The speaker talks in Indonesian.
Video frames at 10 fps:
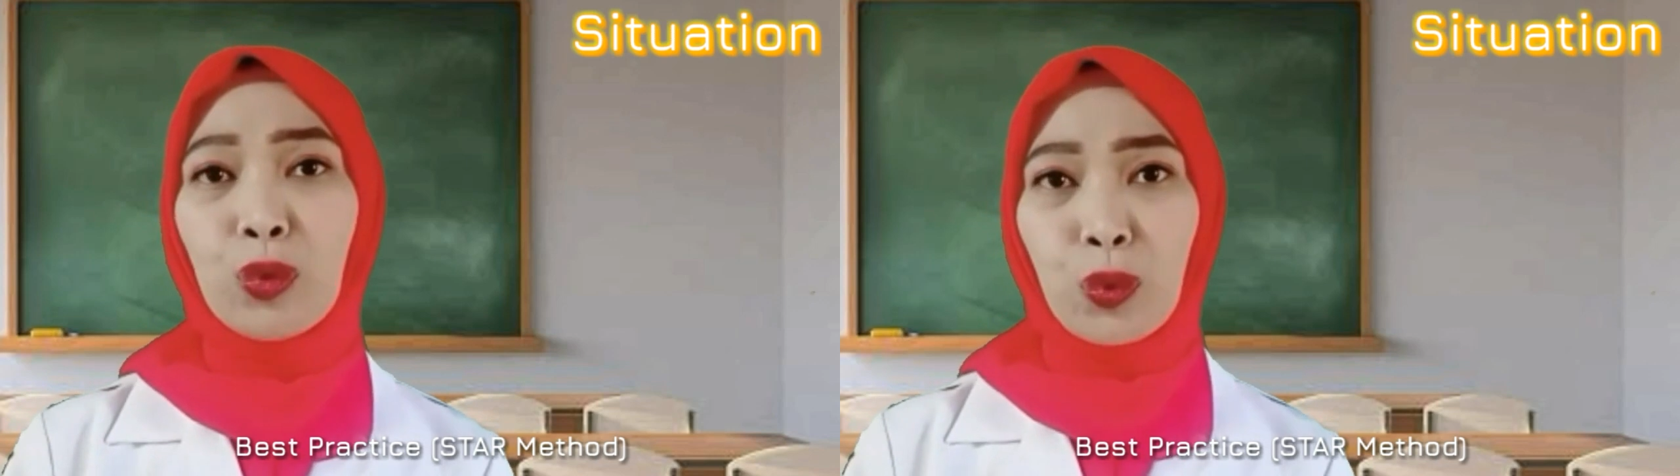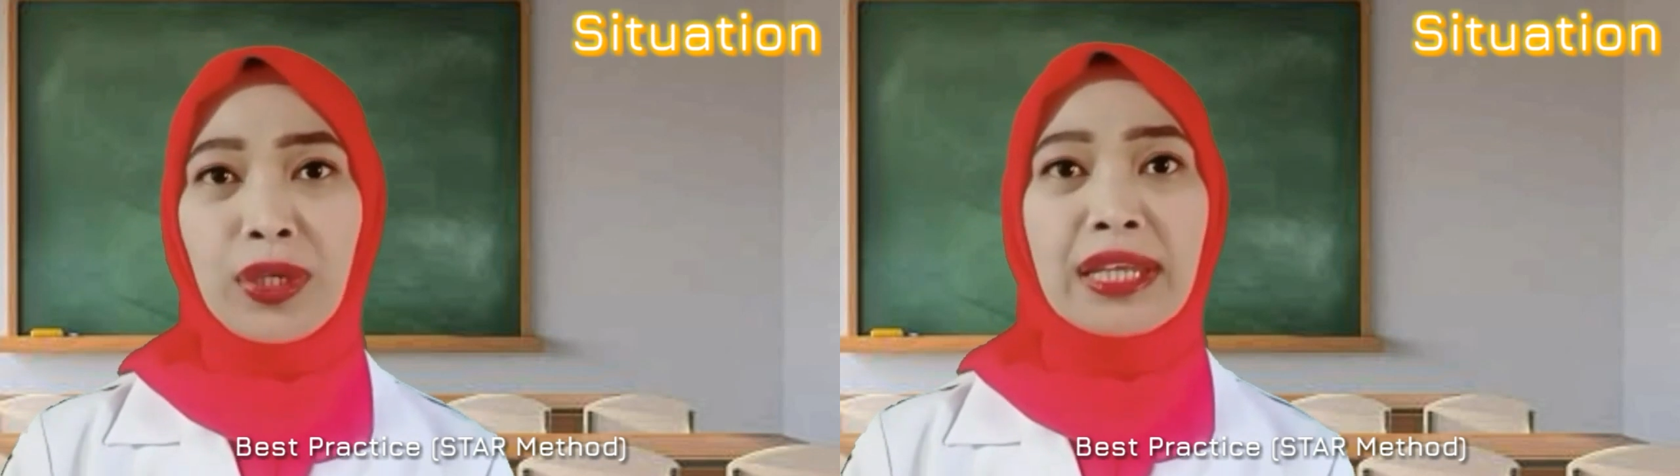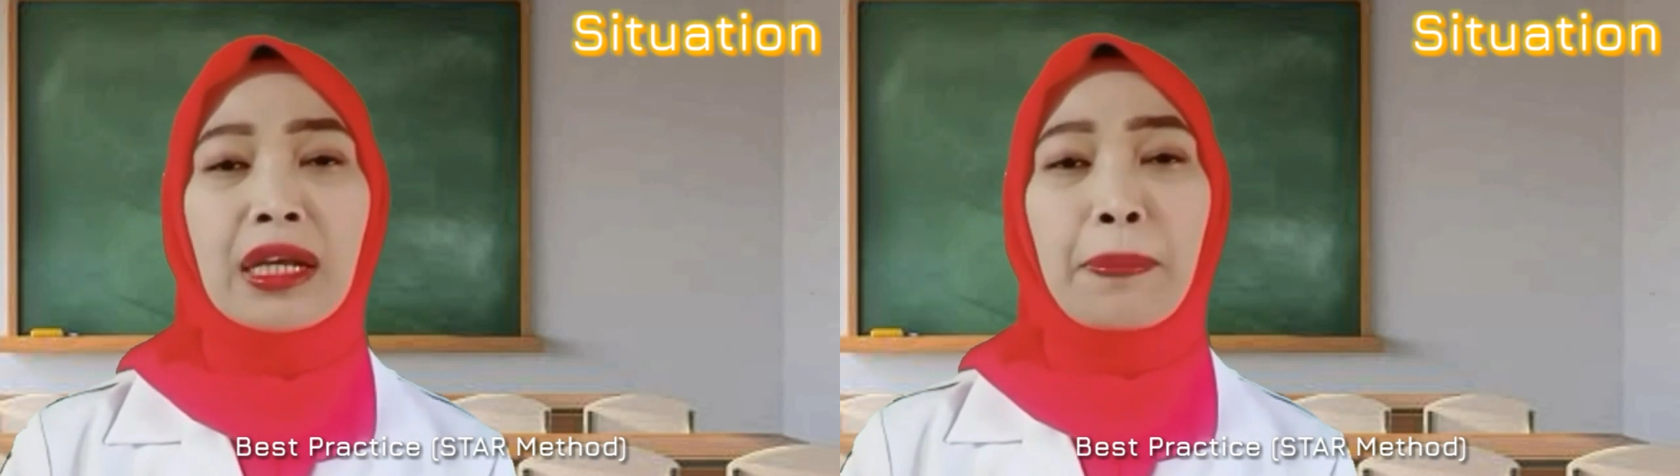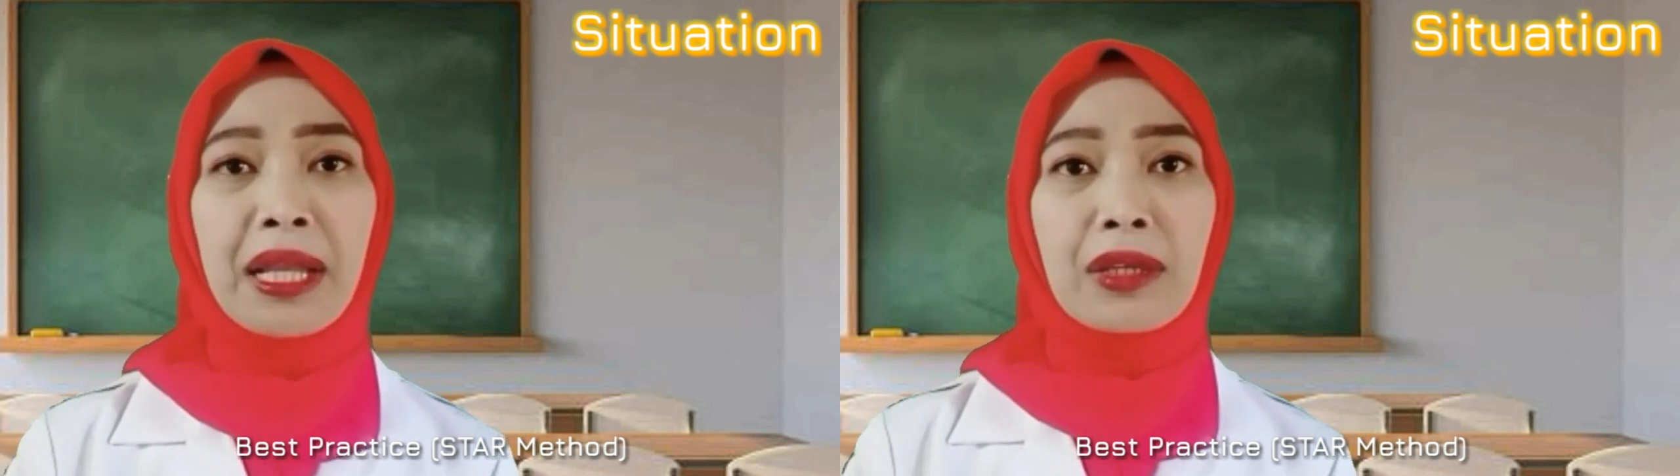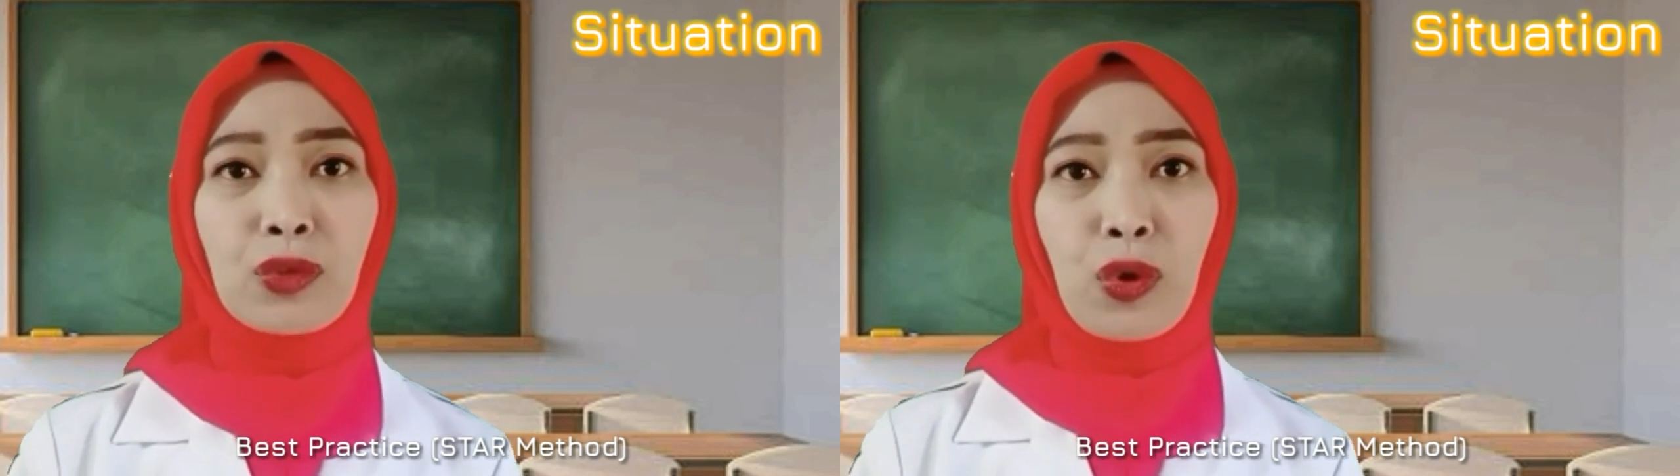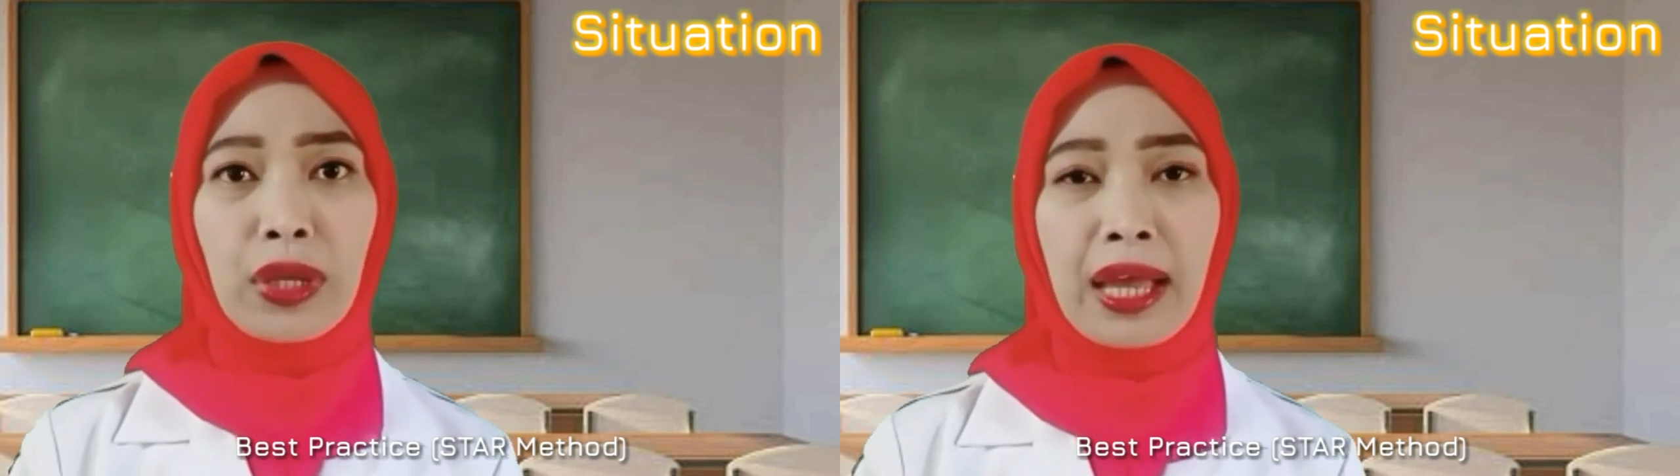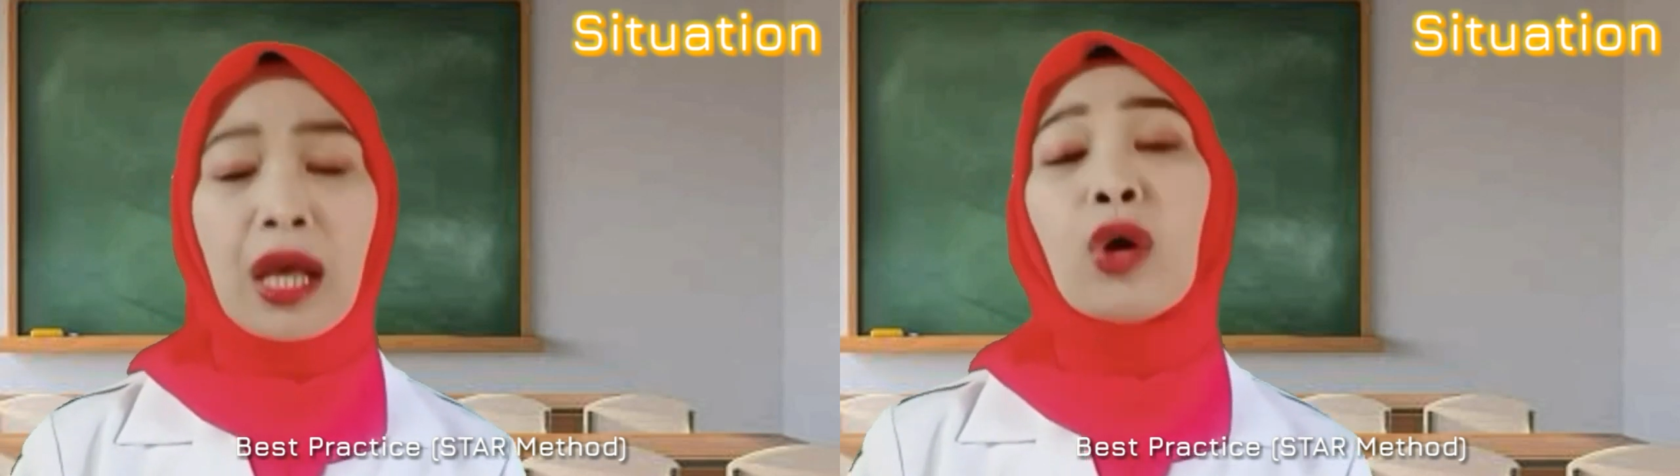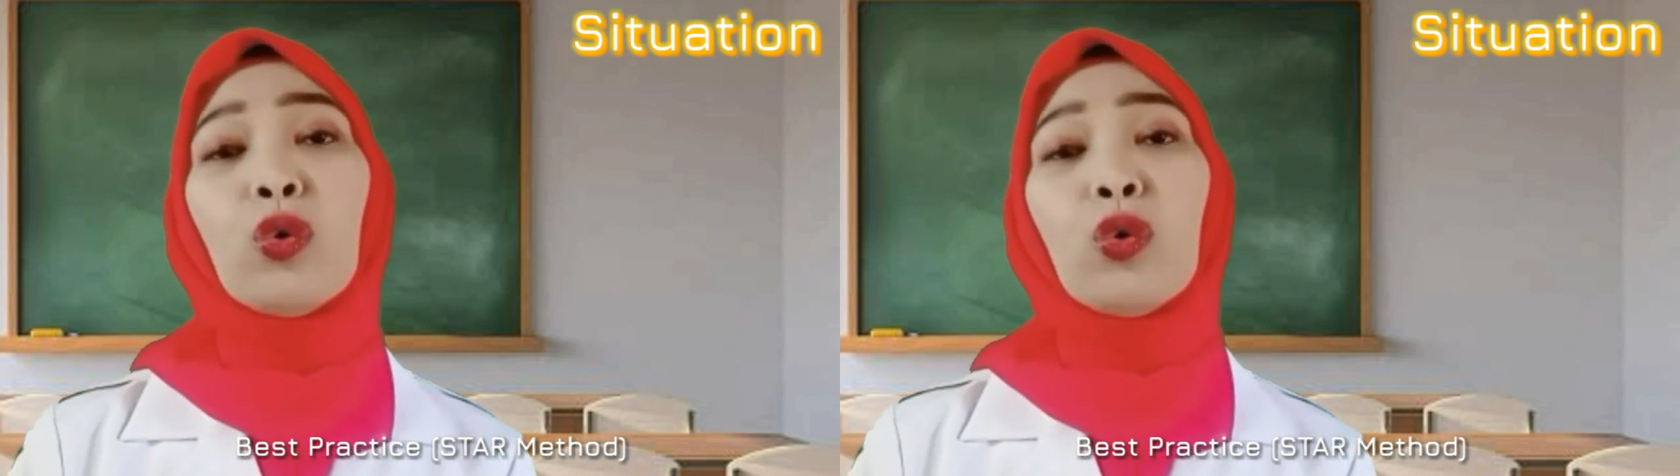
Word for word: guru dan kepala sekolah